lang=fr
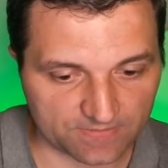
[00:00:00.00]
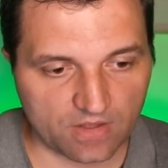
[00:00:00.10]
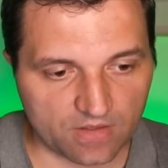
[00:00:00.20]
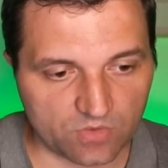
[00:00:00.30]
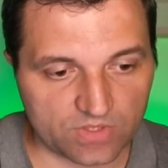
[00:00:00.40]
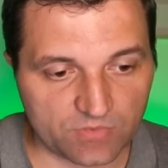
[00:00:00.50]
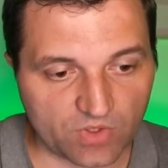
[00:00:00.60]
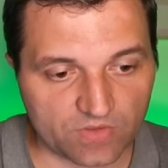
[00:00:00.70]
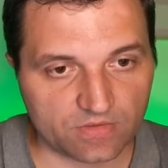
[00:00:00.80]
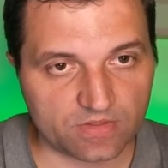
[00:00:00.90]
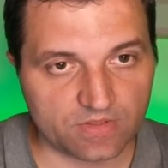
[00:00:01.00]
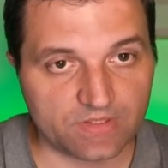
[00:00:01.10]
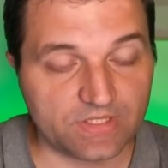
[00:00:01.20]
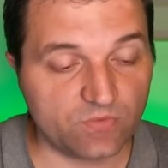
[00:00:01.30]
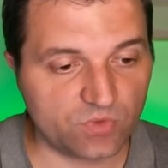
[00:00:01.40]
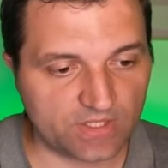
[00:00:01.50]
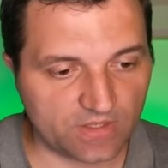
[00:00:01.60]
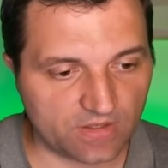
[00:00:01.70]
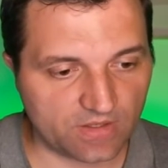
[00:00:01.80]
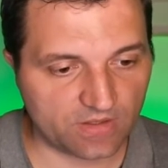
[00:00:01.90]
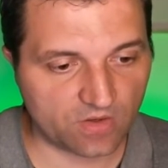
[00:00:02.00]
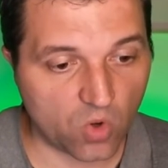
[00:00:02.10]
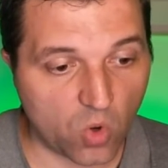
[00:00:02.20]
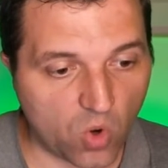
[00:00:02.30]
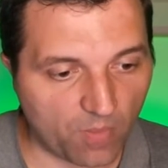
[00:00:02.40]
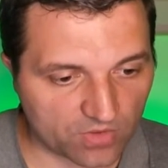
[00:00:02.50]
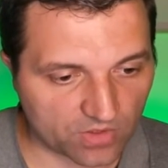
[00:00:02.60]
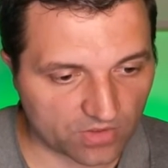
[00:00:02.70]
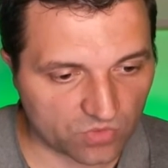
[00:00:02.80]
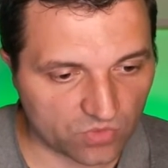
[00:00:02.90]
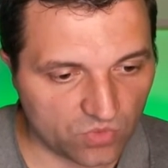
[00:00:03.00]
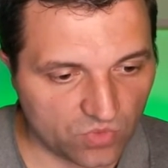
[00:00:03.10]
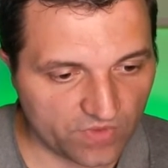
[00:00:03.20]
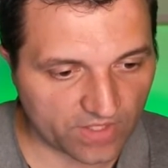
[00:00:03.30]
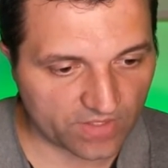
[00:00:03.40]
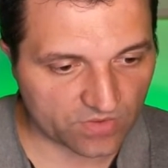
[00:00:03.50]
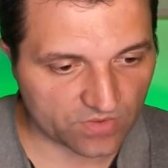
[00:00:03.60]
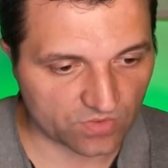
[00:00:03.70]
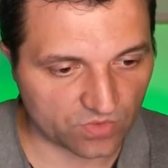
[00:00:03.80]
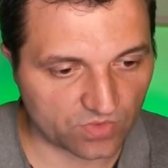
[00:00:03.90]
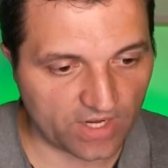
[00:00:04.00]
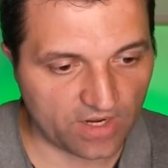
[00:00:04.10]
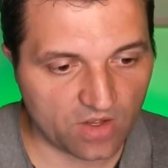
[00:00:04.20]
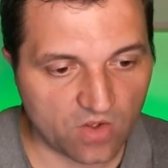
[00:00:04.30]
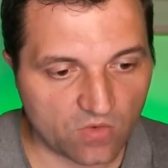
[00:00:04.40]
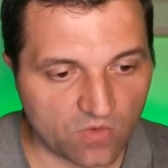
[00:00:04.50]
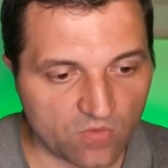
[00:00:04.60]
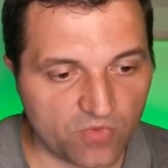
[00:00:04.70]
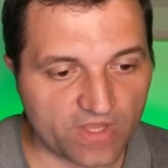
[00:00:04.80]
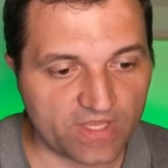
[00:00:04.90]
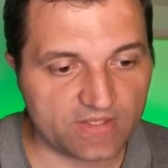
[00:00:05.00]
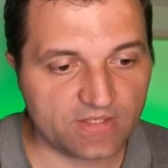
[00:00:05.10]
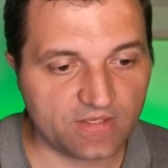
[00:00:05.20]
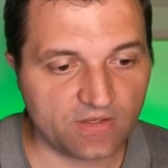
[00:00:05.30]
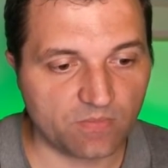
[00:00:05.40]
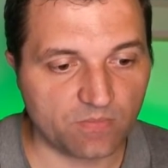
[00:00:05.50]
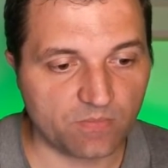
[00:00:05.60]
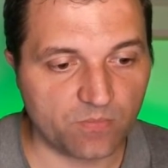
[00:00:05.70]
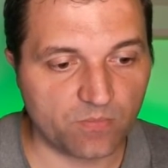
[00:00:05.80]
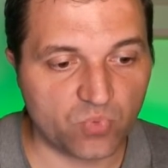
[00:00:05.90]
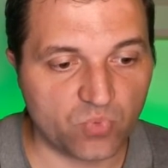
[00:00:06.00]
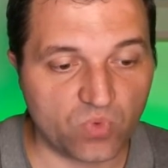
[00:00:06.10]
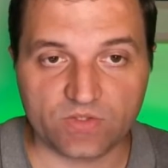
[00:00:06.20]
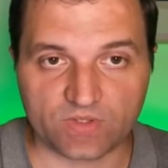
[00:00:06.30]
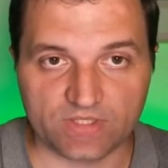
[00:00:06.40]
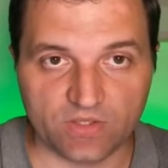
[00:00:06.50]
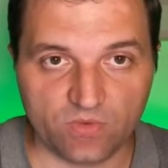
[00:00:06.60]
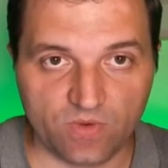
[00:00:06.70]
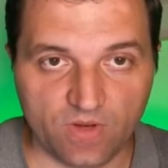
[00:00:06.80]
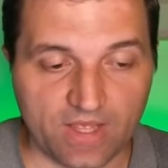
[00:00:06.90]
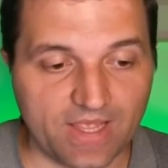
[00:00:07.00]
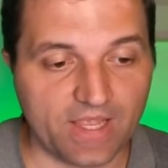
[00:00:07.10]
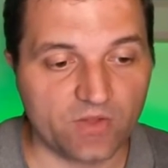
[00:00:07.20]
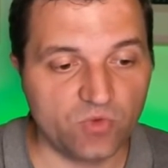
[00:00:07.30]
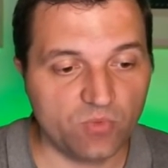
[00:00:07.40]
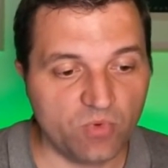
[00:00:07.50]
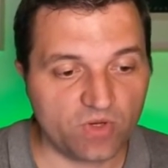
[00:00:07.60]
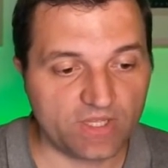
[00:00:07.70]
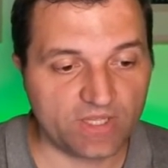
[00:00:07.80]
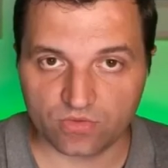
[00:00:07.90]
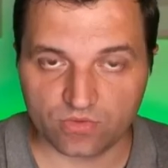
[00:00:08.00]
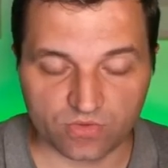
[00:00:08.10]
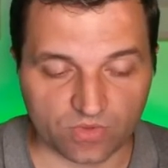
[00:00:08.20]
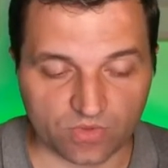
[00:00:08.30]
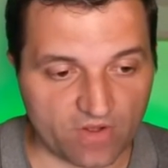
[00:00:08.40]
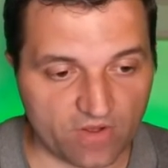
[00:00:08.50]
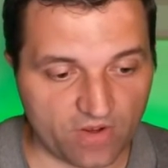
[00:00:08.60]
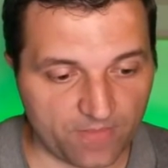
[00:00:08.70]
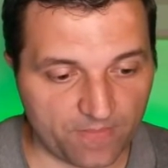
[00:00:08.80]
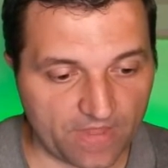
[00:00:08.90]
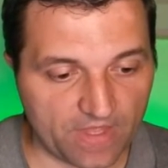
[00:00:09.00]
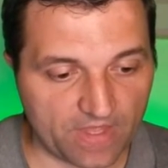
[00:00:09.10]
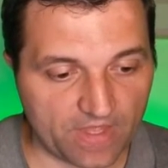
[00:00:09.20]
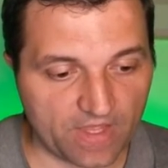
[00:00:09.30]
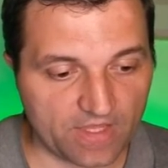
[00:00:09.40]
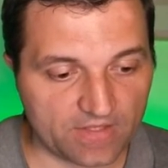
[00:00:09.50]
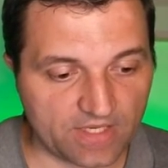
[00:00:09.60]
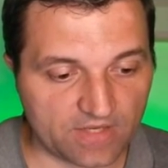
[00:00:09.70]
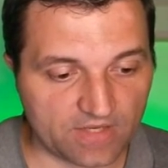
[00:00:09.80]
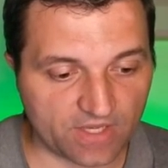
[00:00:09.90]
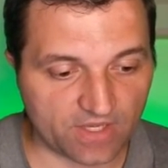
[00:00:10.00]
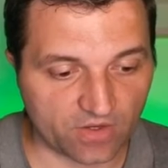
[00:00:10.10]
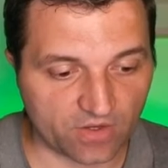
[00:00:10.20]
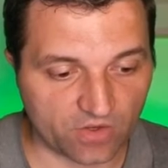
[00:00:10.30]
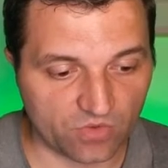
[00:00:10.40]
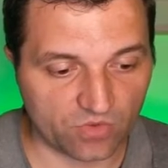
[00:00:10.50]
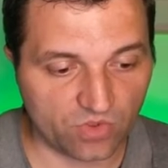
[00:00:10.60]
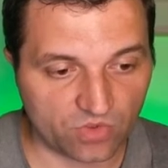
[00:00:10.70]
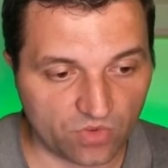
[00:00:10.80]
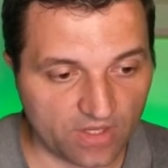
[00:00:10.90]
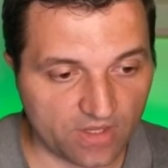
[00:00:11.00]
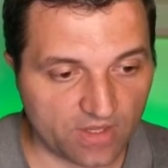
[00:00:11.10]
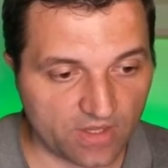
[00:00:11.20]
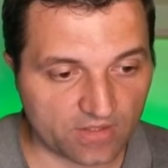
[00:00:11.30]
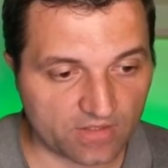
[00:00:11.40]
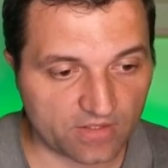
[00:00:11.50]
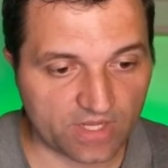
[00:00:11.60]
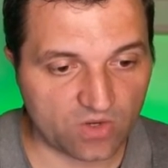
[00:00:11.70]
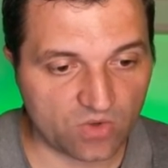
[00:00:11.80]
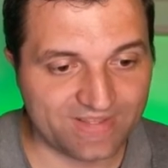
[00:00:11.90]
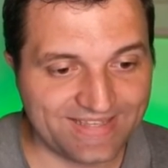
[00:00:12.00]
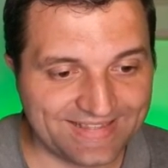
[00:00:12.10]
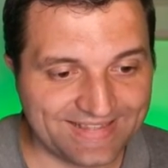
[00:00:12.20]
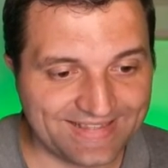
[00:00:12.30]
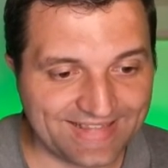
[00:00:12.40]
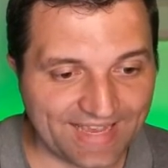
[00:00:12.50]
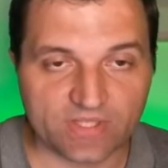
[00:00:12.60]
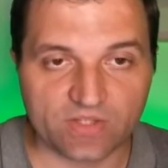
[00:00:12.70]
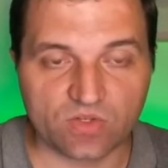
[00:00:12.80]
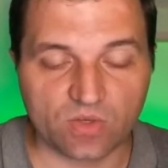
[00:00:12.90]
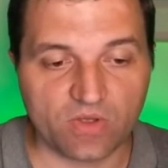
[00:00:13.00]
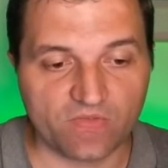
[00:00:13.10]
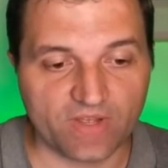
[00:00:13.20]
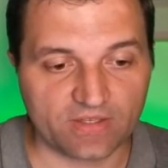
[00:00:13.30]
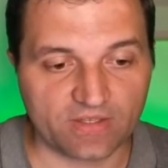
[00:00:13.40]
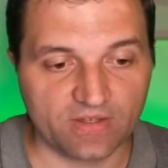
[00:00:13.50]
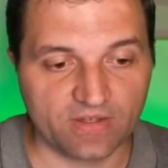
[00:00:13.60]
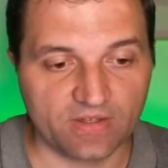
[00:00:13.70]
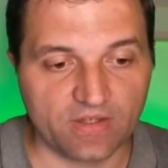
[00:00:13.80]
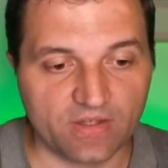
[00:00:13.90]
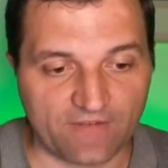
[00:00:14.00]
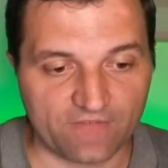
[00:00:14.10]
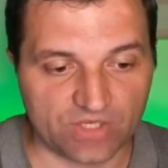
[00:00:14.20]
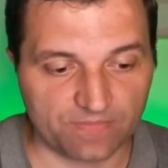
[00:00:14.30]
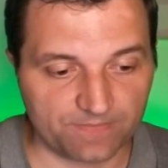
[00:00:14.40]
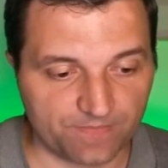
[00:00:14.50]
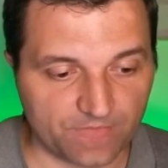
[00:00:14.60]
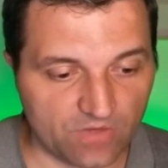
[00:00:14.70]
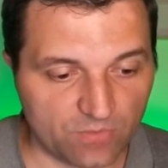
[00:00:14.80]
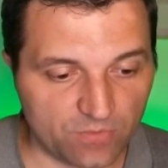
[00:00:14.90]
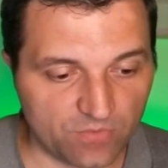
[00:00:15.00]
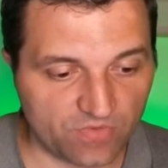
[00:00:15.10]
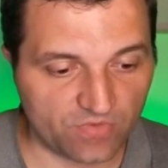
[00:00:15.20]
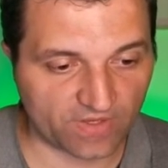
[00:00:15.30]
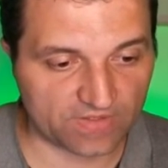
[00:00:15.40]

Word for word: Deuxième chose, si vous souhaitez comprendre d'où vient ce, total, vous pouvez ici pointer sur cette cellule et double-cliquer sur la valeur. Et ainsi, Excel va créer un autre onglet dans lequel le détail de cette somme va être affiché. Et vous pouvez faire ça